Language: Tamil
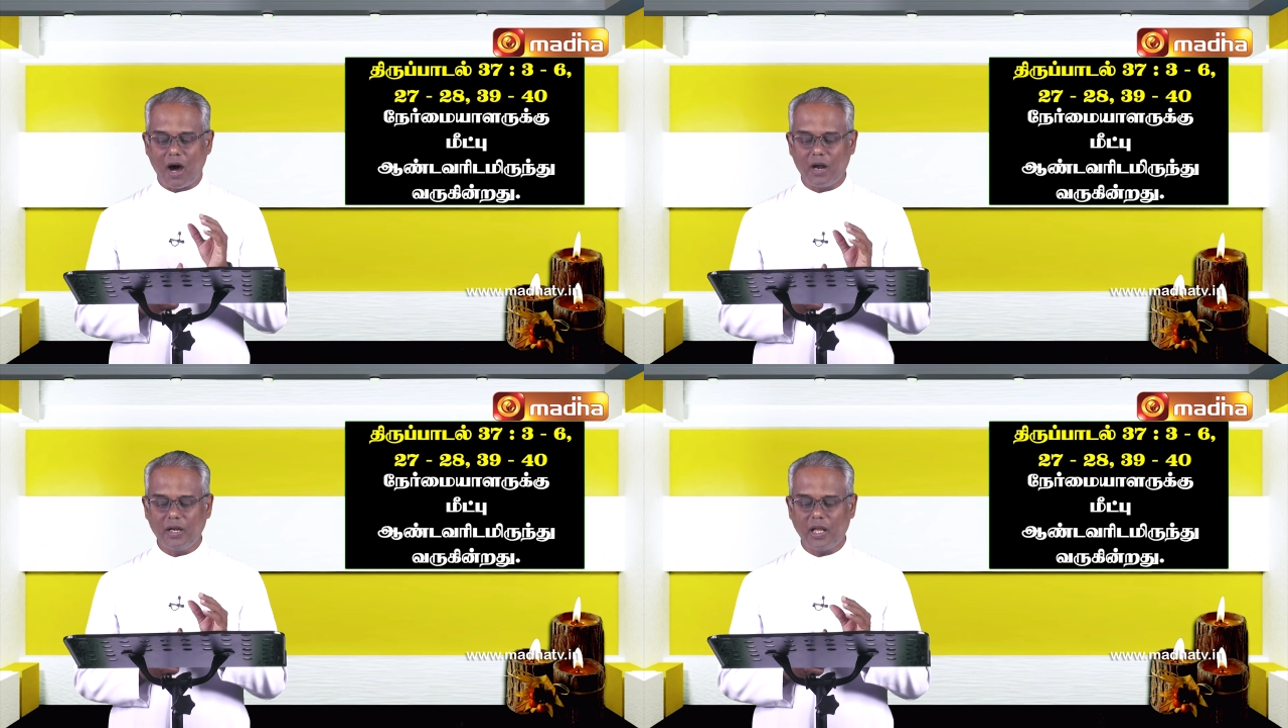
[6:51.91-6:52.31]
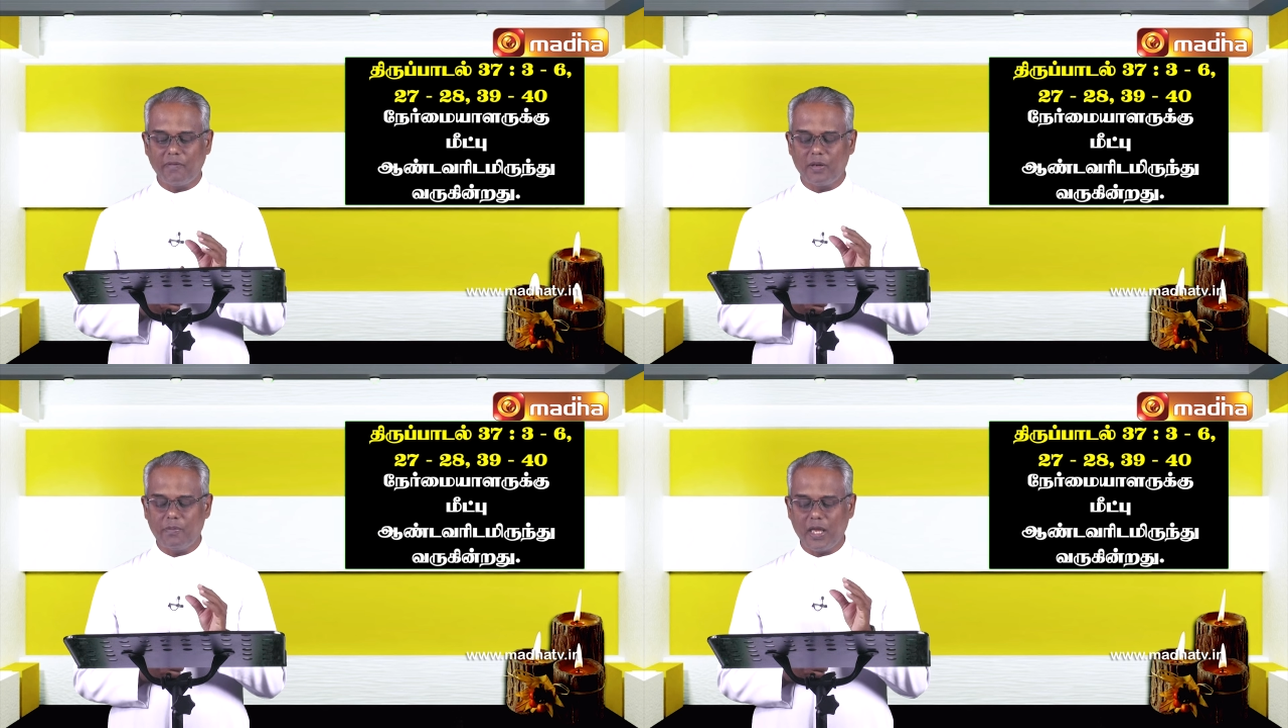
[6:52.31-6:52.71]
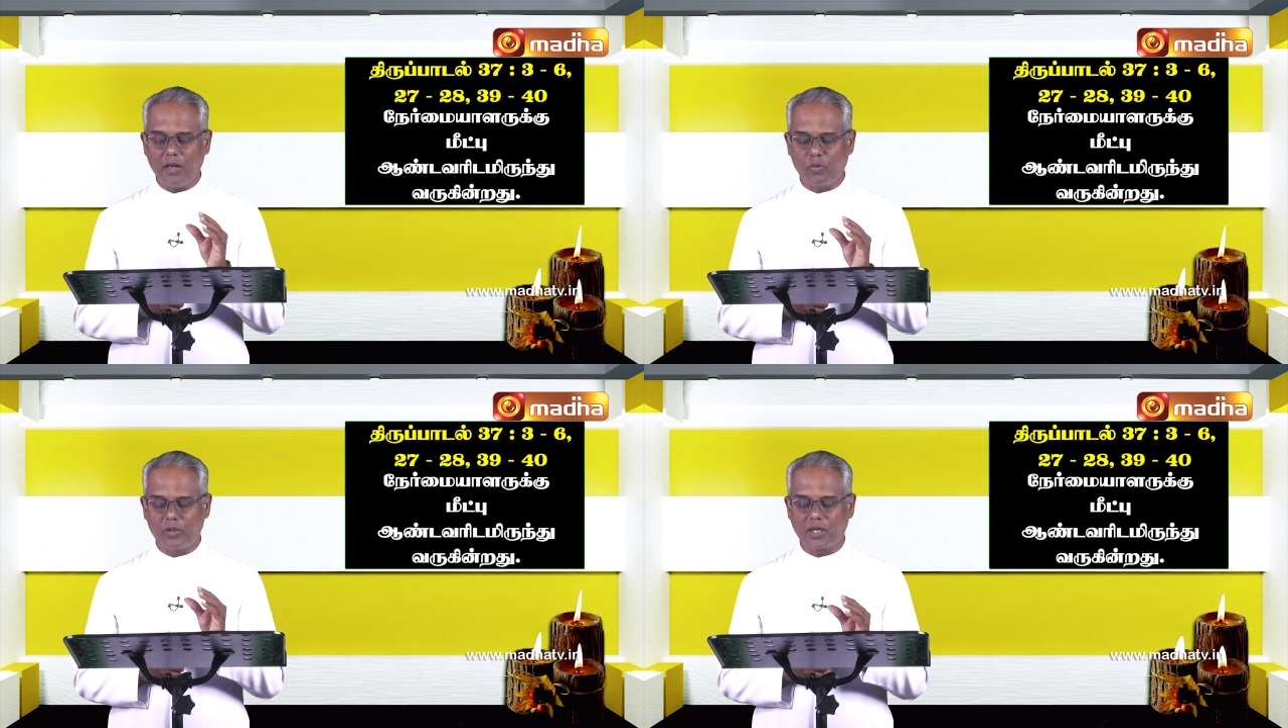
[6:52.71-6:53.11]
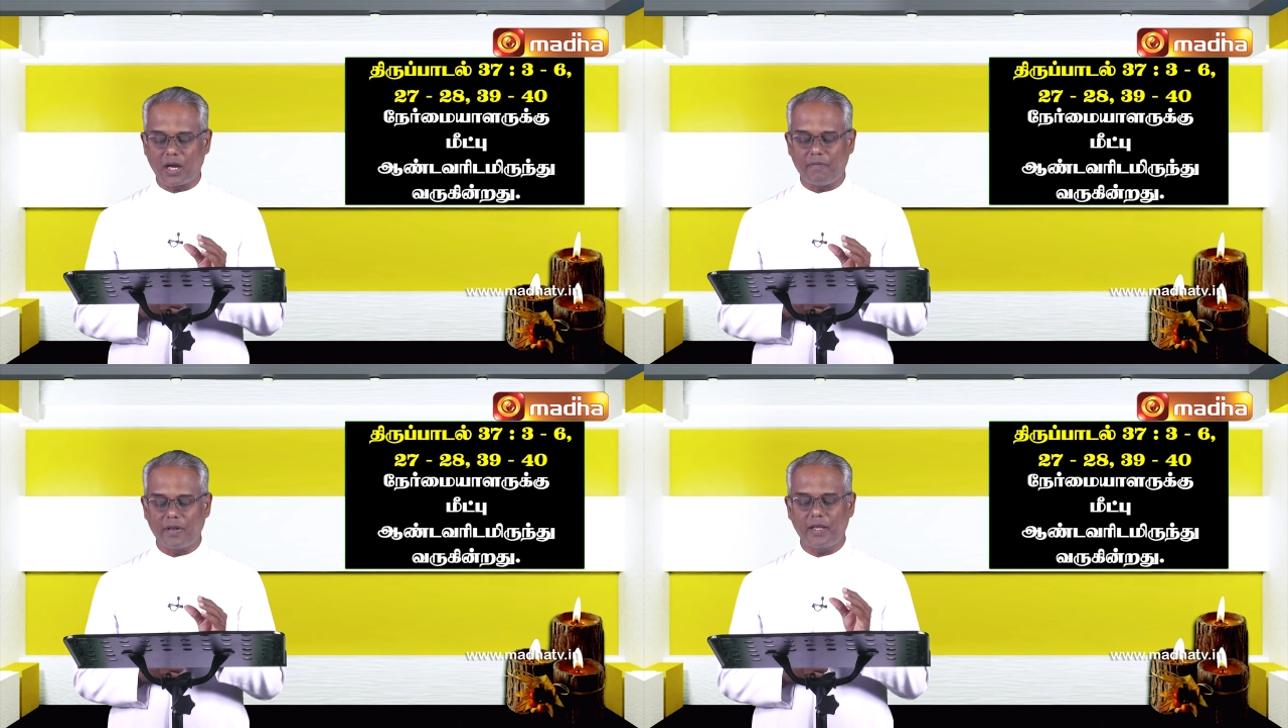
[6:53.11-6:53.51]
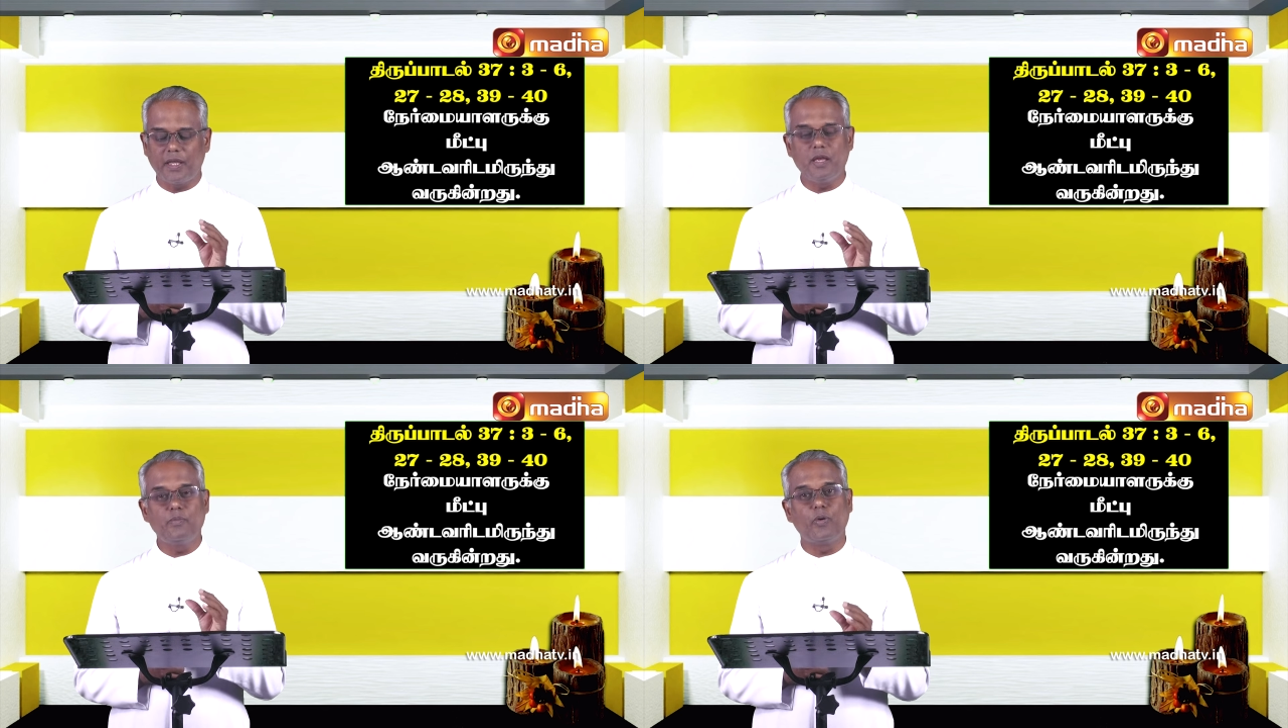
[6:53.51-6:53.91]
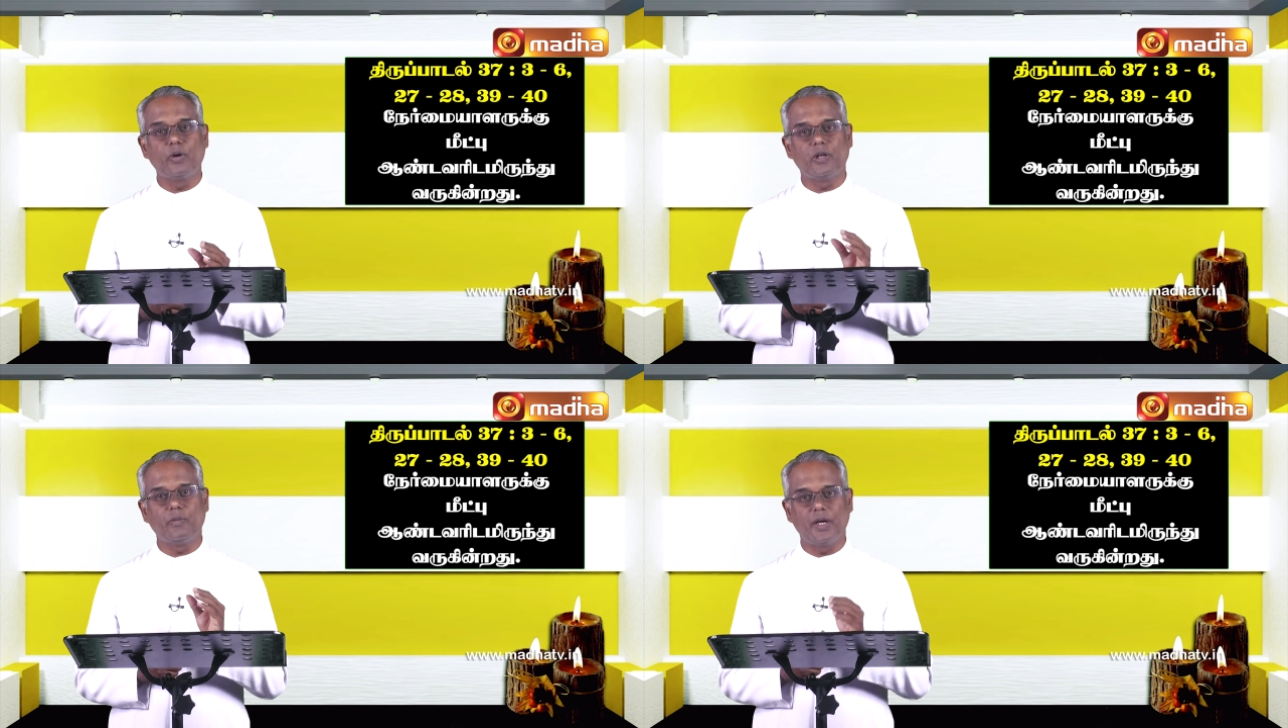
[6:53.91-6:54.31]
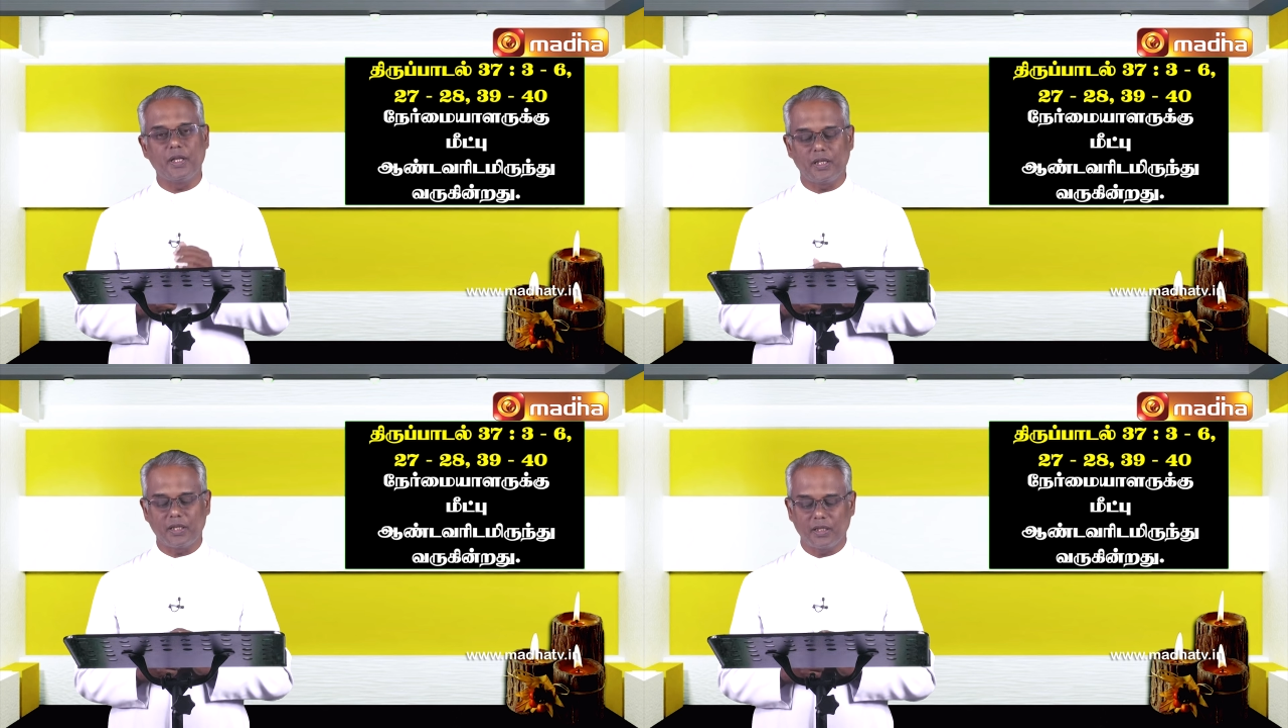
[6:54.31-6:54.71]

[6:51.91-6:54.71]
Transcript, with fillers: ஆண்டவர் மேல் உன் கவலையை போட்டுவிடு